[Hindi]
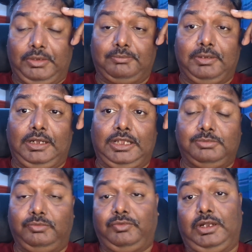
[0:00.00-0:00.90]
मैंने अपना
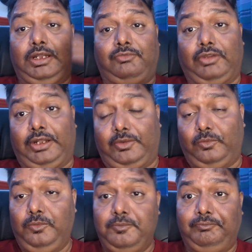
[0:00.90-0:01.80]
क्लास बुक करा लिया फ्राइडे को